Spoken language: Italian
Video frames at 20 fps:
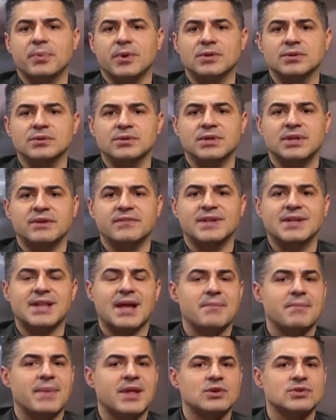
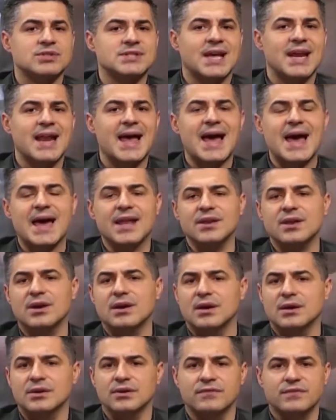produttività e meno
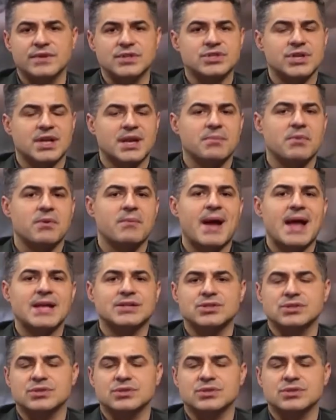salario non vinceremo mai,